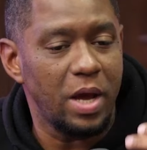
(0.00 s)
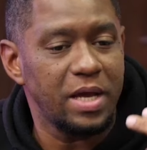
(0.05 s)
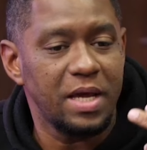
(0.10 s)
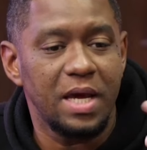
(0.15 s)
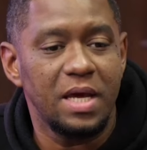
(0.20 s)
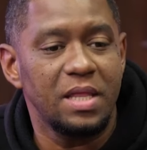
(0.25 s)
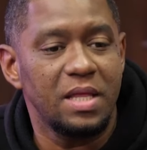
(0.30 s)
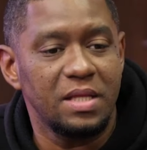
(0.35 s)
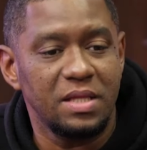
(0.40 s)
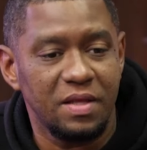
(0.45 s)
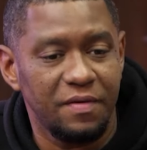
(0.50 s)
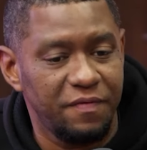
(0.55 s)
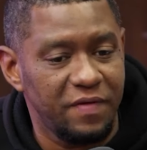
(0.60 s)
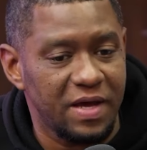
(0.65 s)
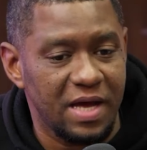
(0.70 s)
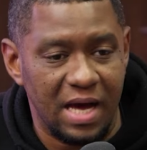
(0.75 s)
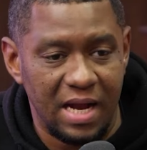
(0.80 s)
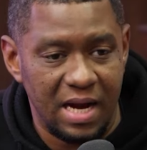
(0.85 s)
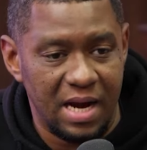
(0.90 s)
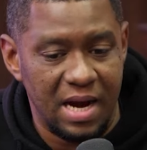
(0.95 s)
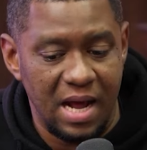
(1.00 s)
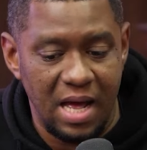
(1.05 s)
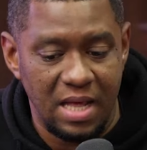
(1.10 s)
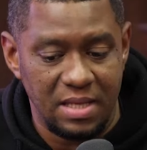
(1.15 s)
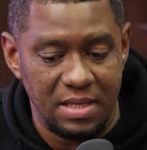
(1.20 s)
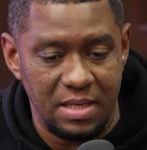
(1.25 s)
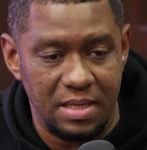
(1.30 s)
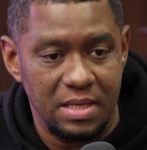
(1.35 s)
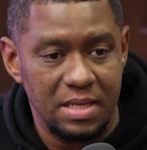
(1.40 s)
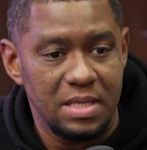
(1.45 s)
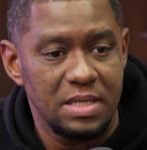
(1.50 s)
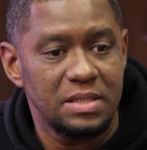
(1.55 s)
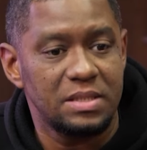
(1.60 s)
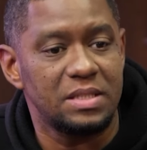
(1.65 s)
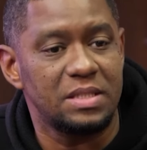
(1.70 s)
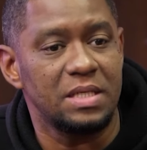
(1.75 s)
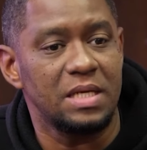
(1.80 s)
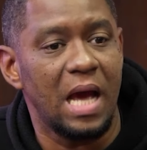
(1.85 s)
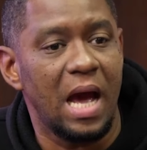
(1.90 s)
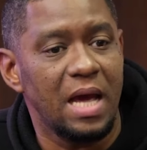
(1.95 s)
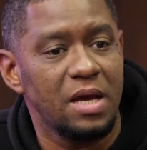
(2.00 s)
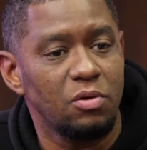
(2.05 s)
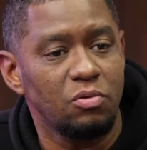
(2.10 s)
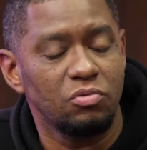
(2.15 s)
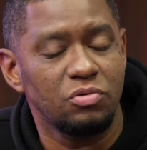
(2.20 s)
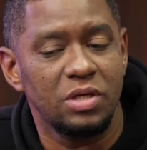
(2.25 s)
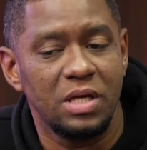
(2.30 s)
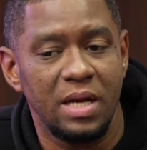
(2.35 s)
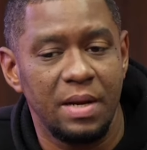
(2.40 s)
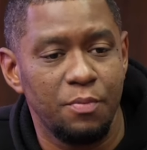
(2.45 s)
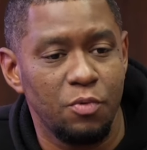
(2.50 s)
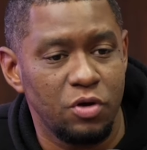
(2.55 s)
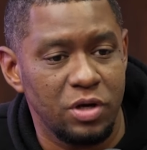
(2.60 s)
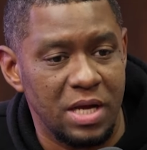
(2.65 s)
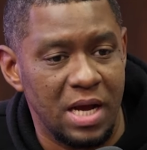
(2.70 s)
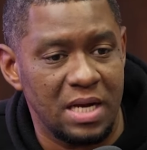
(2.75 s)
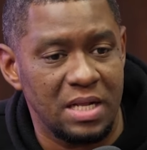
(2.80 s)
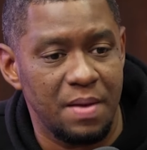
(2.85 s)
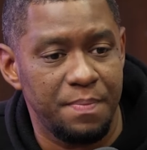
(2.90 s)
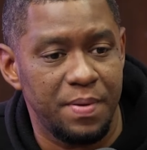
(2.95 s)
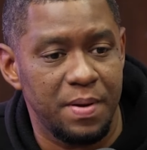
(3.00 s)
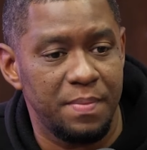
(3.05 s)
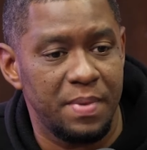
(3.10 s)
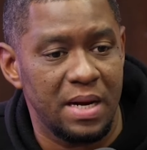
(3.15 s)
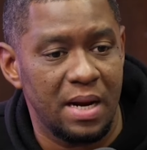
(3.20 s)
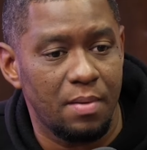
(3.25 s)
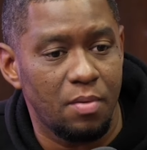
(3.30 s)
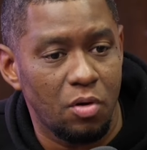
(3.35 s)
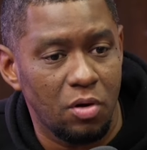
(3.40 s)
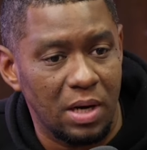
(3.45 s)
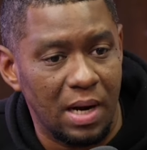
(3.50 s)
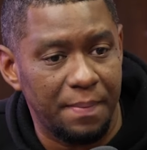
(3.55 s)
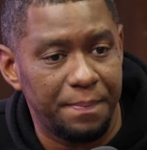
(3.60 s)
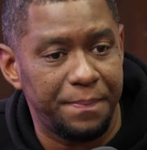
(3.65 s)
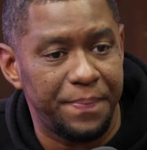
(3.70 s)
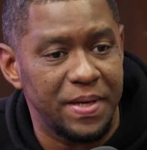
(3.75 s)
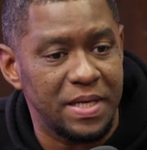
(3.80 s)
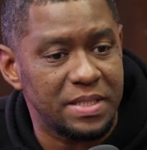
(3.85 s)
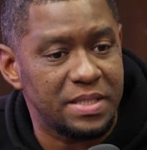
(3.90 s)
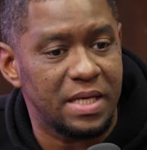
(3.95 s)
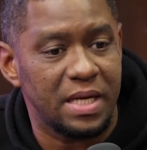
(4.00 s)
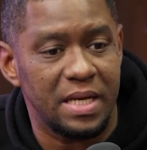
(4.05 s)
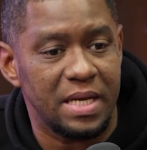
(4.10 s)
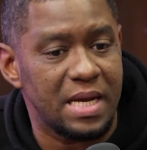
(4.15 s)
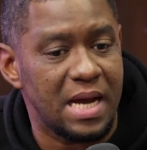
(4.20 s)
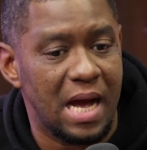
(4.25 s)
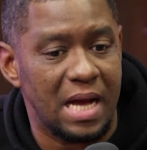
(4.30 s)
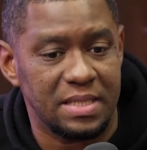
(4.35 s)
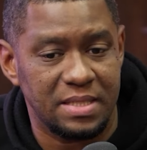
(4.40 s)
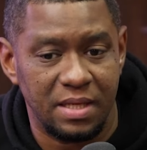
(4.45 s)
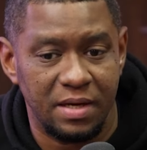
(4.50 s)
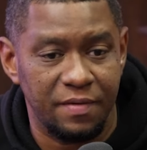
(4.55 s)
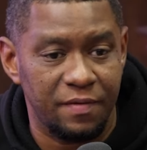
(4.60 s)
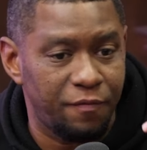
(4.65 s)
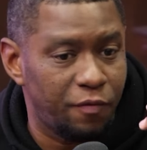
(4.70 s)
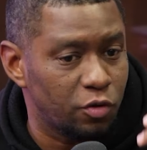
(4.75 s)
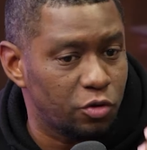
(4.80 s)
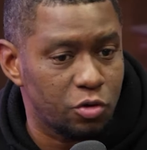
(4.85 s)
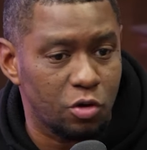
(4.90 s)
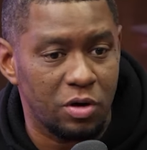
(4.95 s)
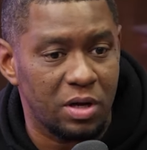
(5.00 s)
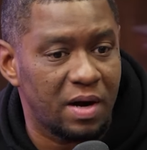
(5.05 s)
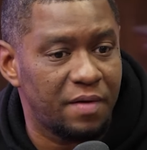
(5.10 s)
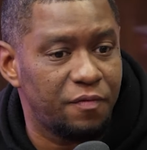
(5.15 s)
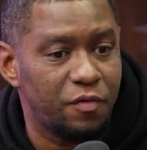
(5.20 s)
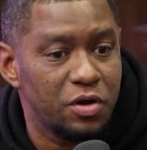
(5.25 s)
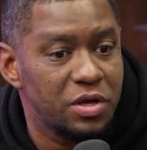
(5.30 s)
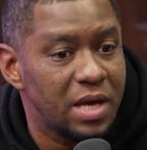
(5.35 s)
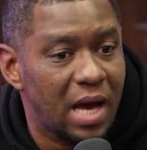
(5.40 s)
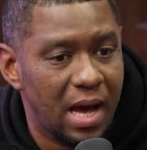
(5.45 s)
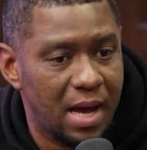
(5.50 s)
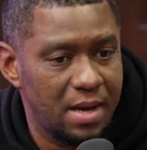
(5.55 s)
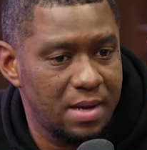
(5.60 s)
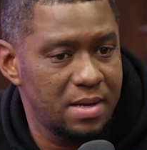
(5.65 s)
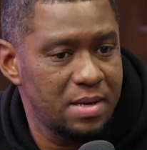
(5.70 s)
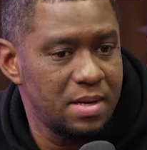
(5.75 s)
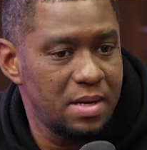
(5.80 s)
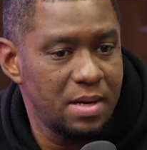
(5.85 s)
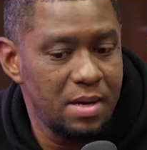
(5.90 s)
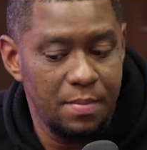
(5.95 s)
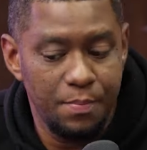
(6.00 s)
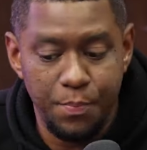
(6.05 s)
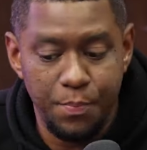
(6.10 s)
que identificar a nadie. Si hay un ceremonial de primera bola, pitcher y catcher y fotógrafo y ya. No.